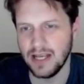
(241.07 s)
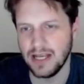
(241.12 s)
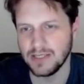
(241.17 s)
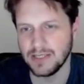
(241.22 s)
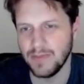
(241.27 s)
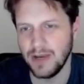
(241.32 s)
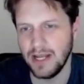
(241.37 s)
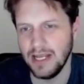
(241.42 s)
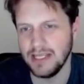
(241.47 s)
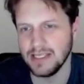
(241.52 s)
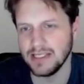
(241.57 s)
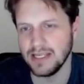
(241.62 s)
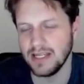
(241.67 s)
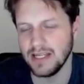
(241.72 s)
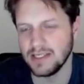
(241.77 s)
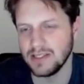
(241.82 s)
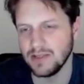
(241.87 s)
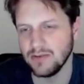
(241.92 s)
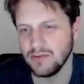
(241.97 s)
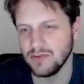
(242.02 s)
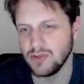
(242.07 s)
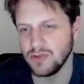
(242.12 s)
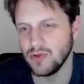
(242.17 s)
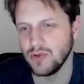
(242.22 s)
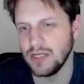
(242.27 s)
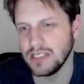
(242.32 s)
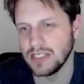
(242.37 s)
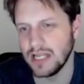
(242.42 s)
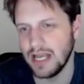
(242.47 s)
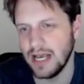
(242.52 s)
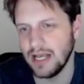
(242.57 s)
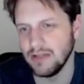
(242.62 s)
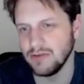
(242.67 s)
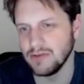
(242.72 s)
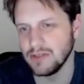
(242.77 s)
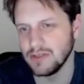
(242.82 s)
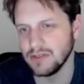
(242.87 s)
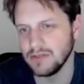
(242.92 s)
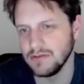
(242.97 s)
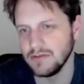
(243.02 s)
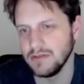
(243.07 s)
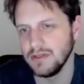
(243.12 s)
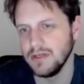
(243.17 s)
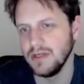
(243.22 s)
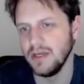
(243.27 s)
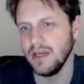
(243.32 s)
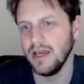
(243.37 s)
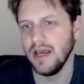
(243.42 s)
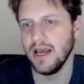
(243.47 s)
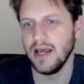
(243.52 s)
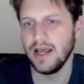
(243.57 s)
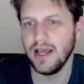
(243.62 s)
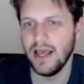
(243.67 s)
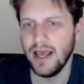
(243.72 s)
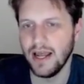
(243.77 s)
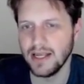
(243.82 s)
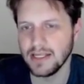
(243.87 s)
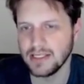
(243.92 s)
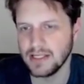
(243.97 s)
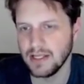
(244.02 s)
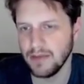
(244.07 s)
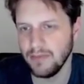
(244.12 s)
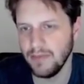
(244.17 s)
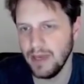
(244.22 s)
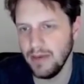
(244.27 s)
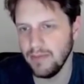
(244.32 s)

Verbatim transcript: As baleias elas estão dos dois lados. Ah, elas também